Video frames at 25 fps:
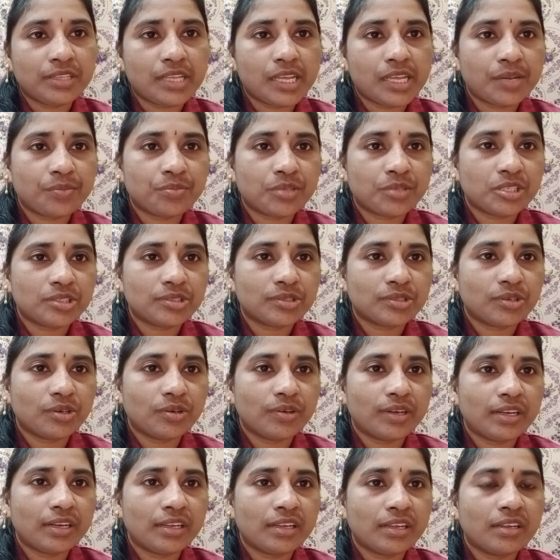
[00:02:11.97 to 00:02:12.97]
ధైర్యం
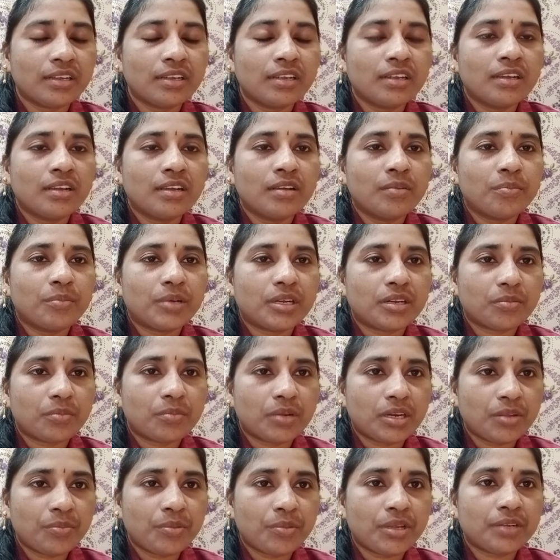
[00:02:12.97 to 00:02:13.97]
తెచ్చుకోవాలి మనకు
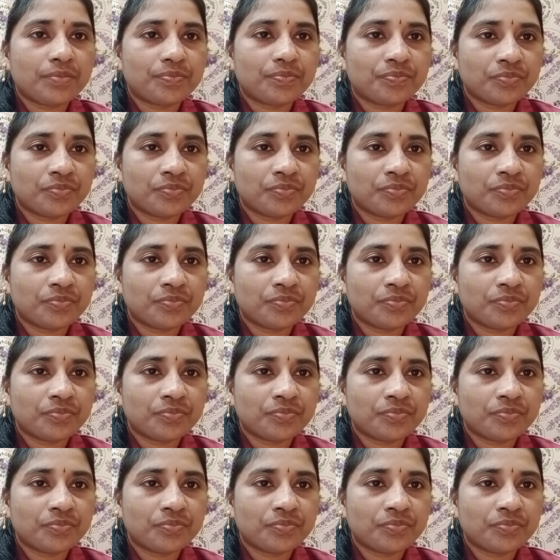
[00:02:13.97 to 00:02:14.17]
మనమే